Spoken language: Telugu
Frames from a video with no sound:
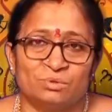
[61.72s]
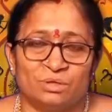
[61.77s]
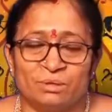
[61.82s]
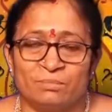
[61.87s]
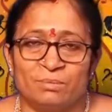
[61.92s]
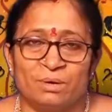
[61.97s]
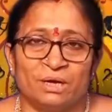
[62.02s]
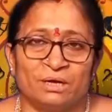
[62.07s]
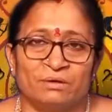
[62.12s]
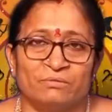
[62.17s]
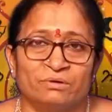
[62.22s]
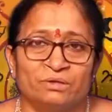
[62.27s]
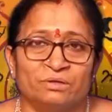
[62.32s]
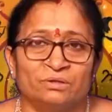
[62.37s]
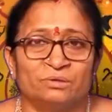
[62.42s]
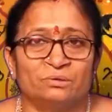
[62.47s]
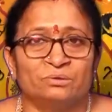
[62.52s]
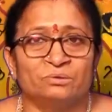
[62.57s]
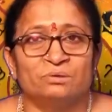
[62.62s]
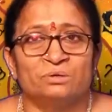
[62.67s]
బుధ
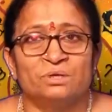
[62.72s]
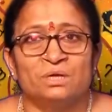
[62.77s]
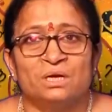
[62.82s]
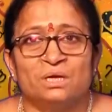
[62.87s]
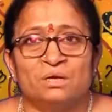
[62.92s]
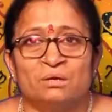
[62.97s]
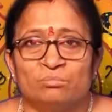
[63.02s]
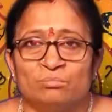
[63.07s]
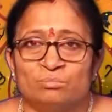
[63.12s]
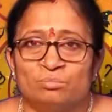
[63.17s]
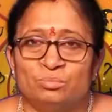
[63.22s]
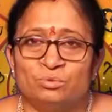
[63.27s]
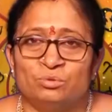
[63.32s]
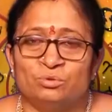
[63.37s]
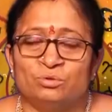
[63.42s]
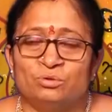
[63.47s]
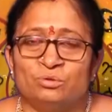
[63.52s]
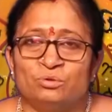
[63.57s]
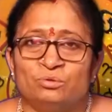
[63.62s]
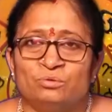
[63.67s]
భగవానుడు
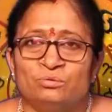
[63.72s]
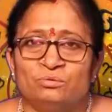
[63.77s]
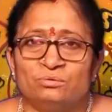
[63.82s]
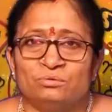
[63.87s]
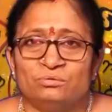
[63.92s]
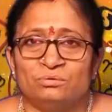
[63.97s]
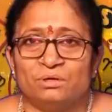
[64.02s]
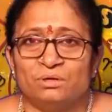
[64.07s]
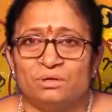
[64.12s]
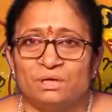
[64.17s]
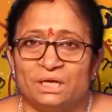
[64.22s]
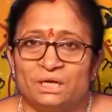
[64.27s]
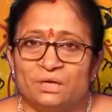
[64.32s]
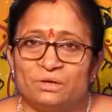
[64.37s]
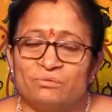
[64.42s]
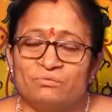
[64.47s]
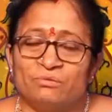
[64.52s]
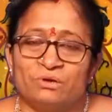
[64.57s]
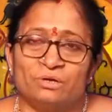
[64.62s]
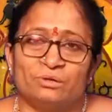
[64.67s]
బుధుడు
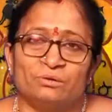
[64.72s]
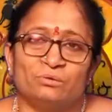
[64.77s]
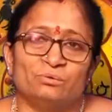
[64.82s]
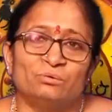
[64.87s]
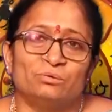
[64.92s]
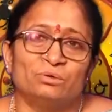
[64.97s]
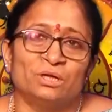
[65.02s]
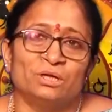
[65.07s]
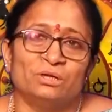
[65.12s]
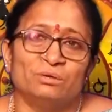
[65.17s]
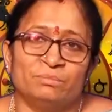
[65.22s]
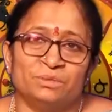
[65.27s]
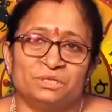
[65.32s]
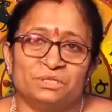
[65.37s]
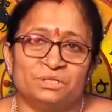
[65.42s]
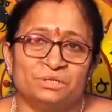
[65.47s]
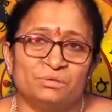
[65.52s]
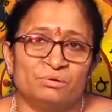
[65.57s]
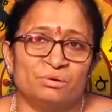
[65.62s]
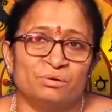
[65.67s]
ఏడు వరకు కూడా
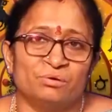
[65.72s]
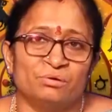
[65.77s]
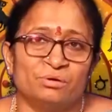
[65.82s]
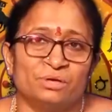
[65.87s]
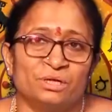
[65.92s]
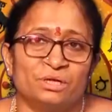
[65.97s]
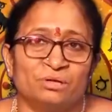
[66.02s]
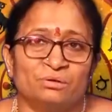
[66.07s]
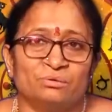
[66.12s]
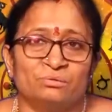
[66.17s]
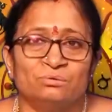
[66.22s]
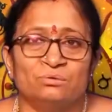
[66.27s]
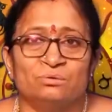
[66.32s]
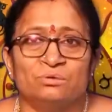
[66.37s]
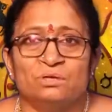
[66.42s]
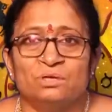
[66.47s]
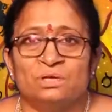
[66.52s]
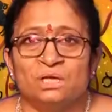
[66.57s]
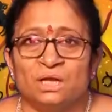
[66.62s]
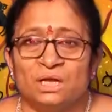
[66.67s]
మేషంలో ఉంటారు
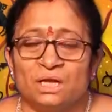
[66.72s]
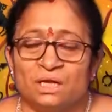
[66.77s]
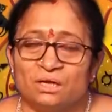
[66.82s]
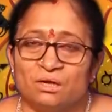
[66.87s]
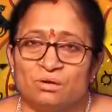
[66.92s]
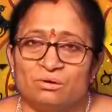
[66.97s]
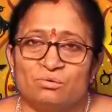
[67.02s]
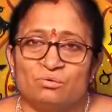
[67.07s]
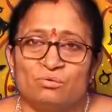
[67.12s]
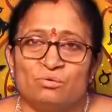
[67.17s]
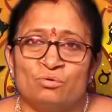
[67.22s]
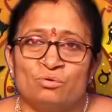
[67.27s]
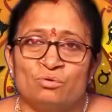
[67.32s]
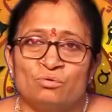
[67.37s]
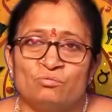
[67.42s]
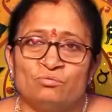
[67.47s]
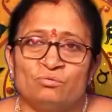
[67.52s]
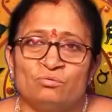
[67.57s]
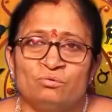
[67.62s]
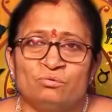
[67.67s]
ఇక
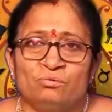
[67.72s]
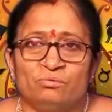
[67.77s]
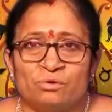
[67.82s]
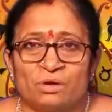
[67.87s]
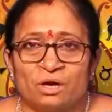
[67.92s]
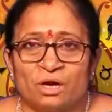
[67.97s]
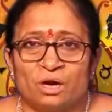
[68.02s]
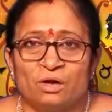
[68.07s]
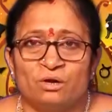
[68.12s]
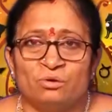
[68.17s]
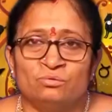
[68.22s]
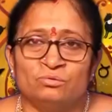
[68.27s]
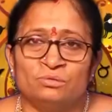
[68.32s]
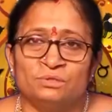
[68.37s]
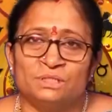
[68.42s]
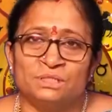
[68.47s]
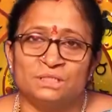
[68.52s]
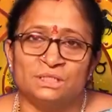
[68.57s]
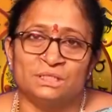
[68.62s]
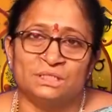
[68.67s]
గురువు రాహువు
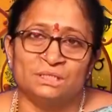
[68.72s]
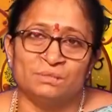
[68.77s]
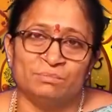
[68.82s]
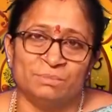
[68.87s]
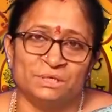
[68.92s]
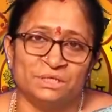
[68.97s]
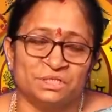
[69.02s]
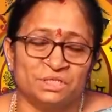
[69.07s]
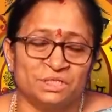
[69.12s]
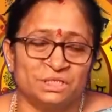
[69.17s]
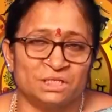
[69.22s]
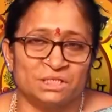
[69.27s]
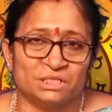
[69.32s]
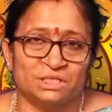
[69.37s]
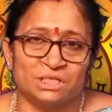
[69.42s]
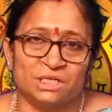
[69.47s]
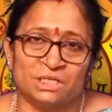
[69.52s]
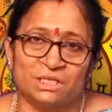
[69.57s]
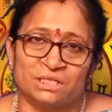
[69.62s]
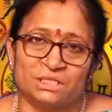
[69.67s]
వచ్చేసి మేష
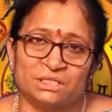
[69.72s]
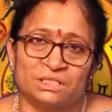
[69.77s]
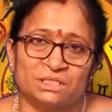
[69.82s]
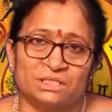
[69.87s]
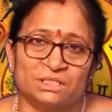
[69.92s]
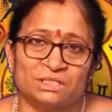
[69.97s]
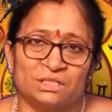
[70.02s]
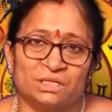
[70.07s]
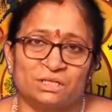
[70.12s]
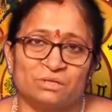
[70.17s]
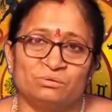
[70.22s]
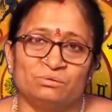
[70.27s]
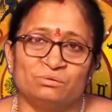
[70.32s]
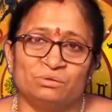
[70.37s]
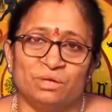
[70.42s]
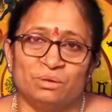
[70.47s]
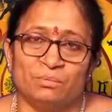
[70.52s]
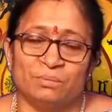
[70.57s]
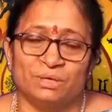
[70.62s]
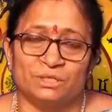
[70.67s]
సంచారం చేస్తారు
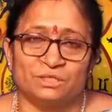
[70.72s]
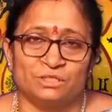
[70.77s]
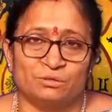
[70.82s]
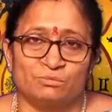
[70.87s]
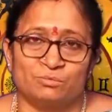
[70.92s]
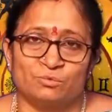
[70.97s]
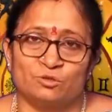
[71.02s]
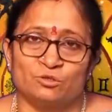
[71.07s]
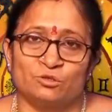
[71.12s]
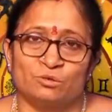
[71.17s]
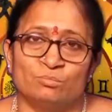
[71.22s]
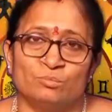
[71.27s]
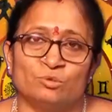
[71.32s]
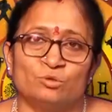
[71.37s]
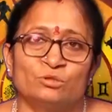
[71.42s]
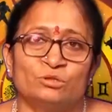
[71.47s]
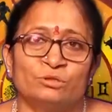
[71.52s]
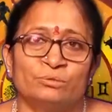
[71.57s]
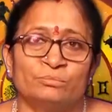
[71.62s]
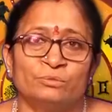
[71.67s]
ఈ పక్షం రోజులు
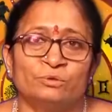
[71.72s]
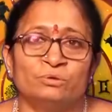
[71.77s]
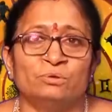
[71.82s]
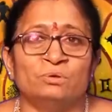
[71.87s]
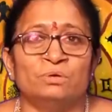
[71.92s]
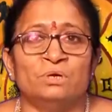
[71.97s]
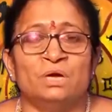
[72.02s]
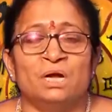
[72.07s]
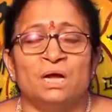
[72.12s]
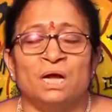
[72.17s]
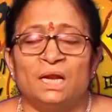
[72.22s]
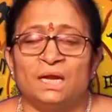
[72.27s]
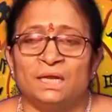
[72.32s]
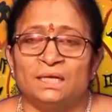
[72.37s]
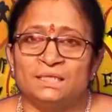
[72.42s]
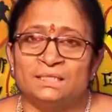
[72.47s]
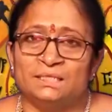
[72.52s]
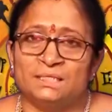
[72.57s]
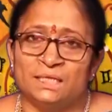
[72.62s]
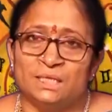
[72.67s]
మొత్తంలో
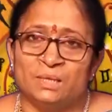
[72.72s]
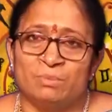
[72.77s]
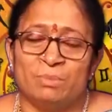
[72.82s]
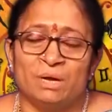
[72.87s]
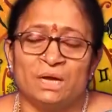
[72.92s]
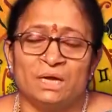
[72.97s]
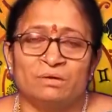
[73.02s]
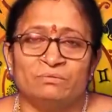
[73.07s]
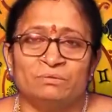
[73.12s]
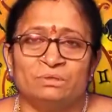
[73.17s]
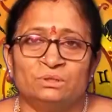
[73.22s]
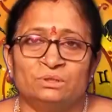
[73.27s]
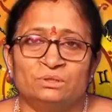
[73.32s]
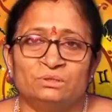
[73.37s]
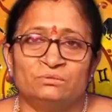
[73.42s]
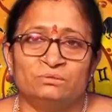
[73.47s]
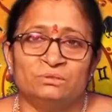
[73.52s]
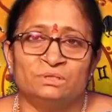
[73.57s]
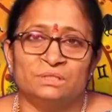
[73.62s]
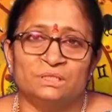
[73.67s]
అలాగే శని
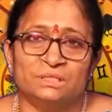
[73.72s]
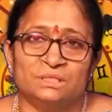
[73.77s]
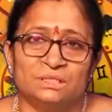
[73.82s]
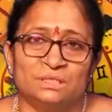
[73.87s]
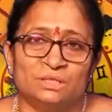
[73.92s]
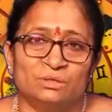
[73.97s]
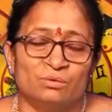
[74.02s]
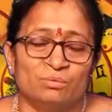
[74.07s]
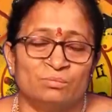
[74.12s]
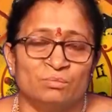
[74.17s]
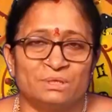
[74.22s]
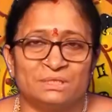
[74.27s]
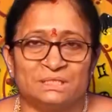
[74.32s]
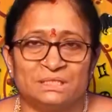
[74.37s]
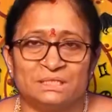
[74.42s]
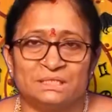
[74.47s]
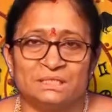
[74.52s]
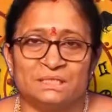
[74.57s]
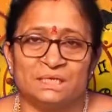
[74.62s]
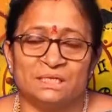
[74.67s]
భగవంతుడు వచ్చేసి కుంభ
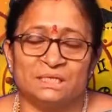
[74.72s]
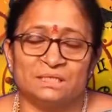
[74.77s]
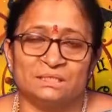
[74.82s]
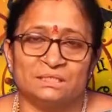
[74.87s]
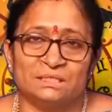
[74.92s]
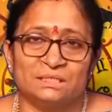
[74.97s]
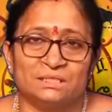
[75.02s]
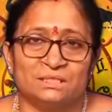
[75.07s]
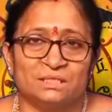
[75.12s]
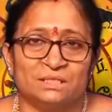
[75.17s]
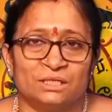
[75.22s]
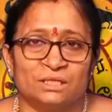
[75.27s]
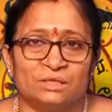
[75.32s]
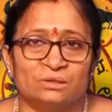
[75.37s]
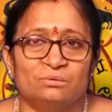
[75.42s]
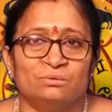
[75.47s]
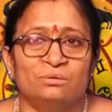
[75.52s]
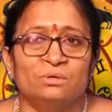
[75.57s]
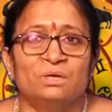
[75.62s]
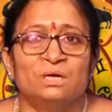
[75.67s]
సంచారం
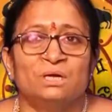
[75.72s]
చేస్తారు